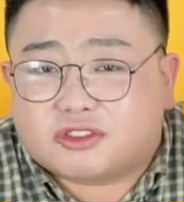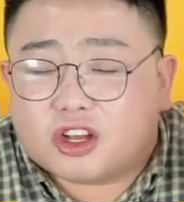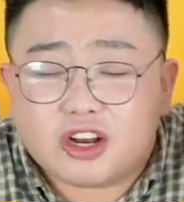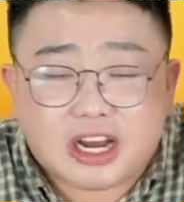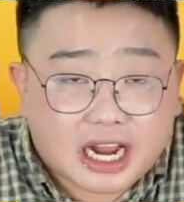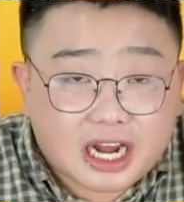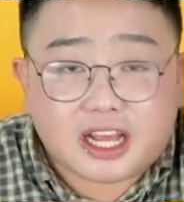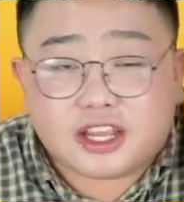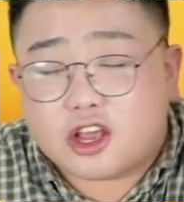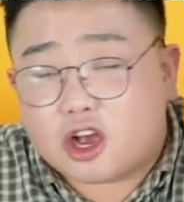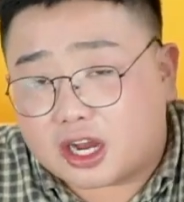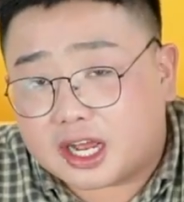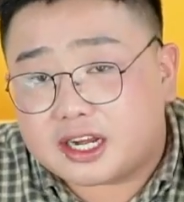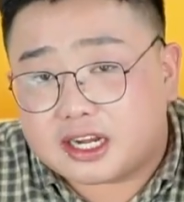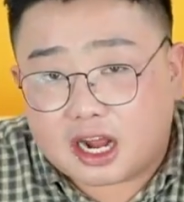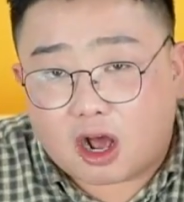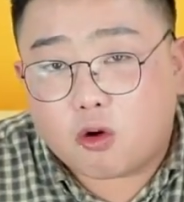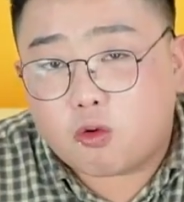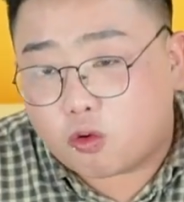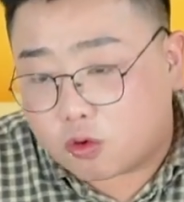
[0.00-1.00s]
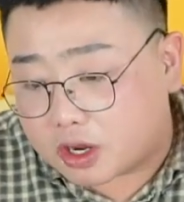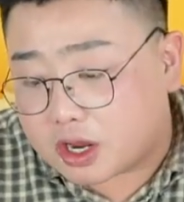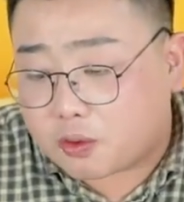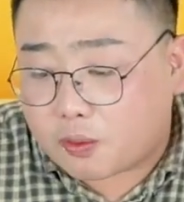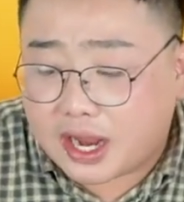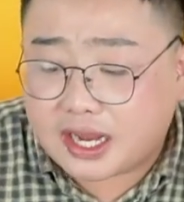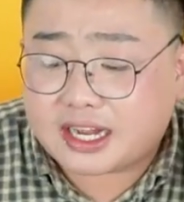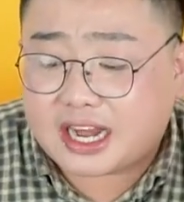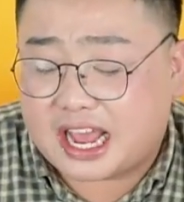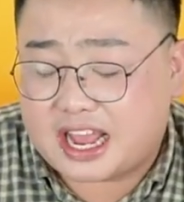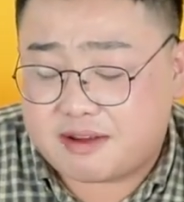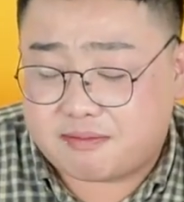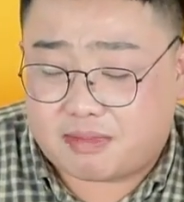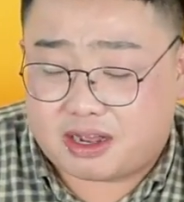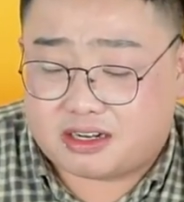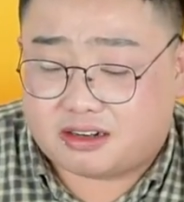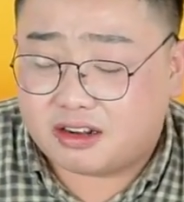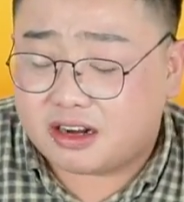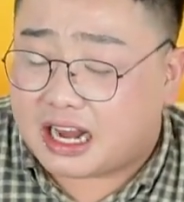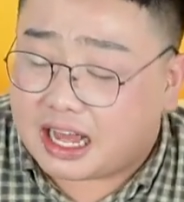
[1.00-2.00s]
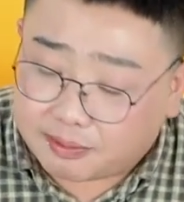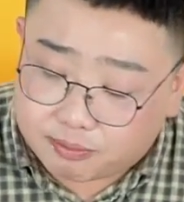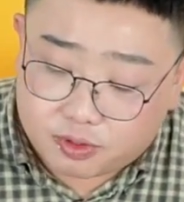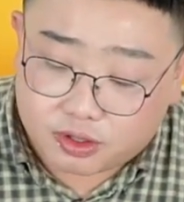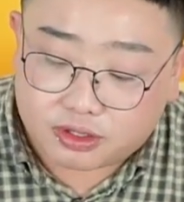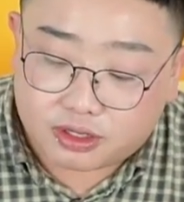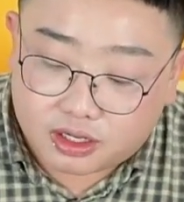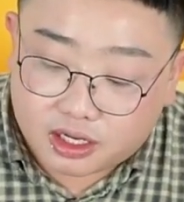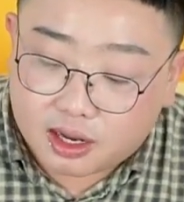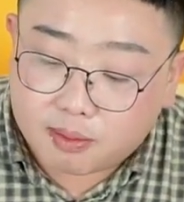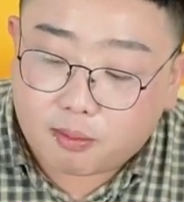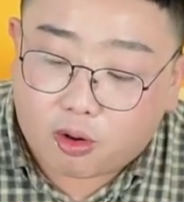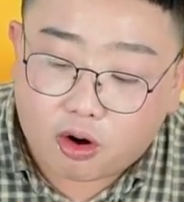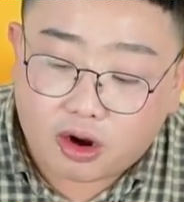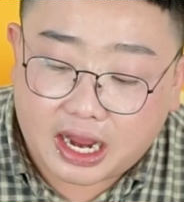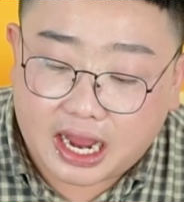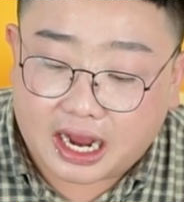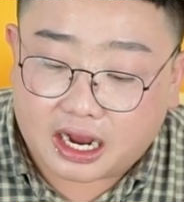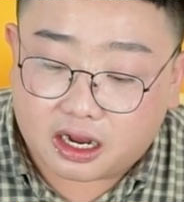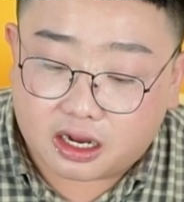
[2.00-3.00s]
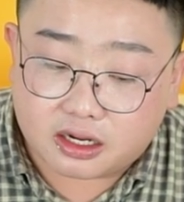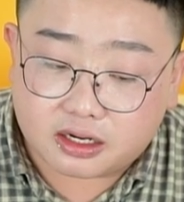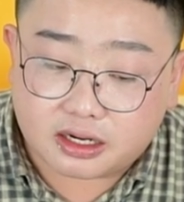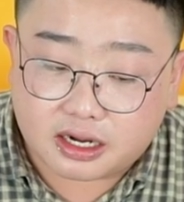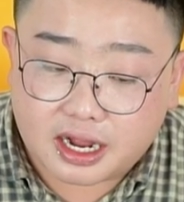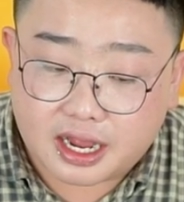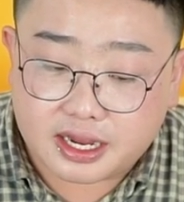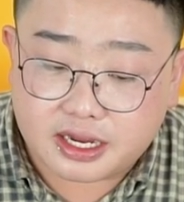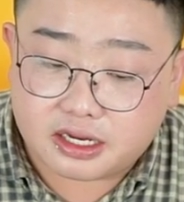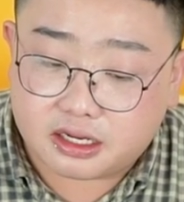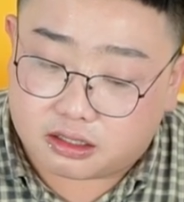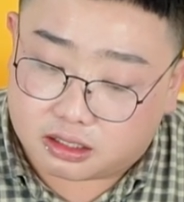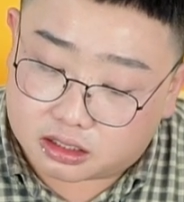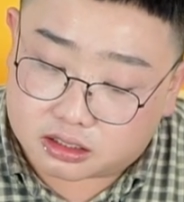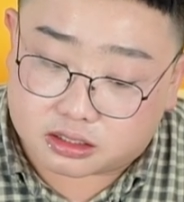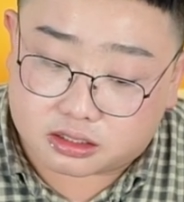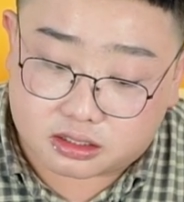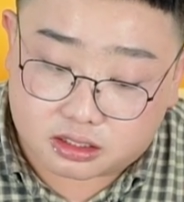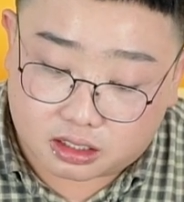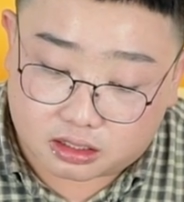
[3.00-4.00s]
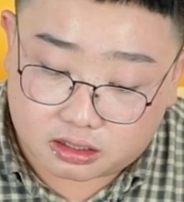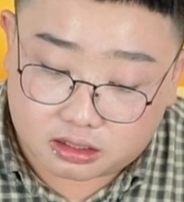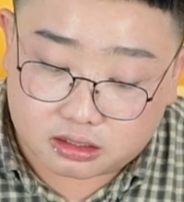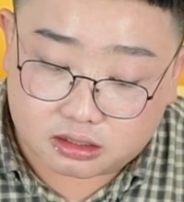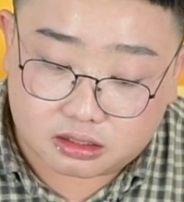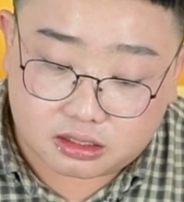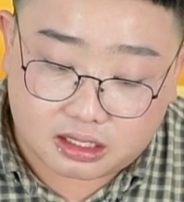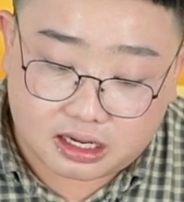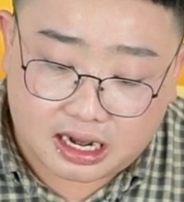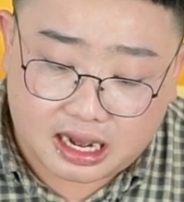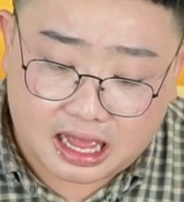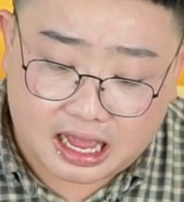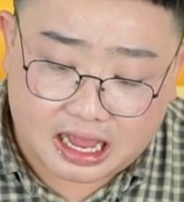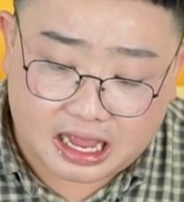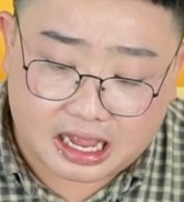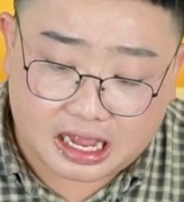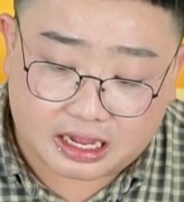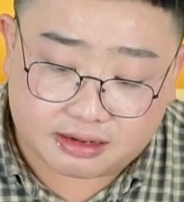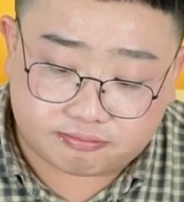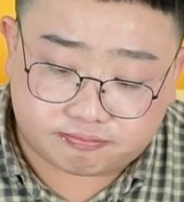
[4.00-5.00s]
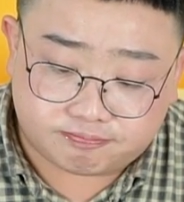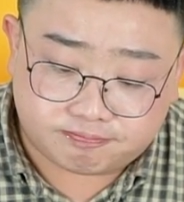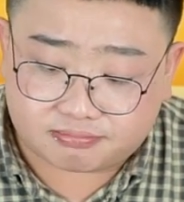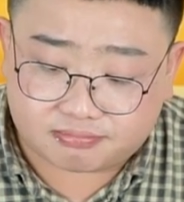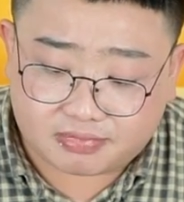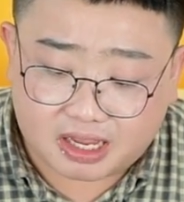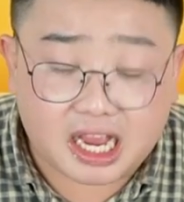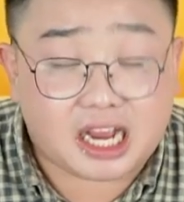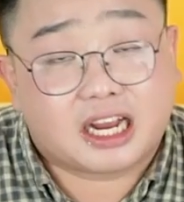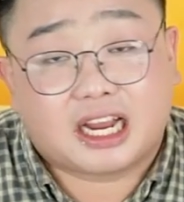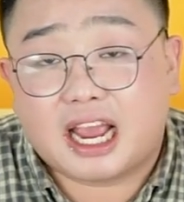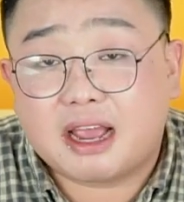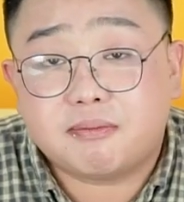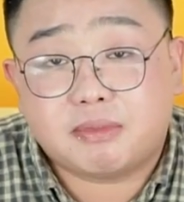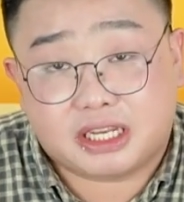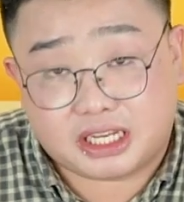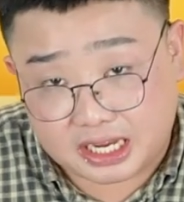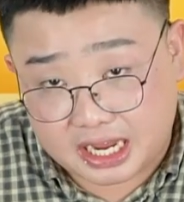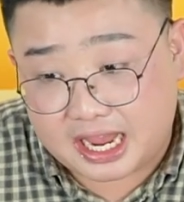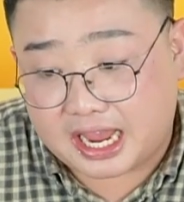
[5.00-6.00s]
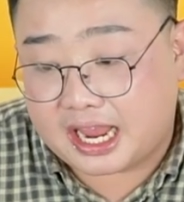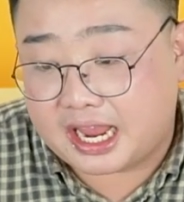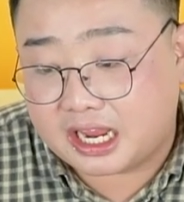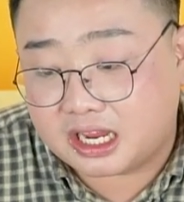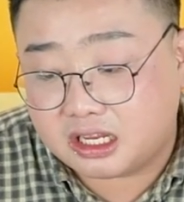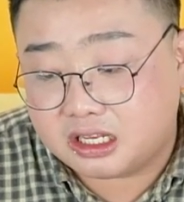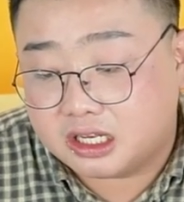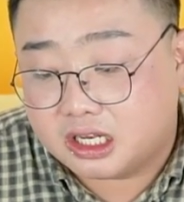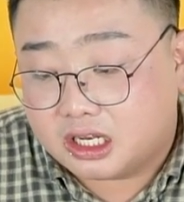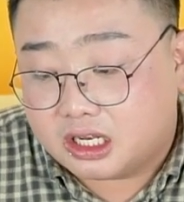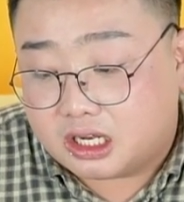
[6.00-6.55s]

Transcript: Có thể là do cách nấu của cái quán này mà nó làm cho những cái món ăn ở đây thực sự là ăn khá bị ngán.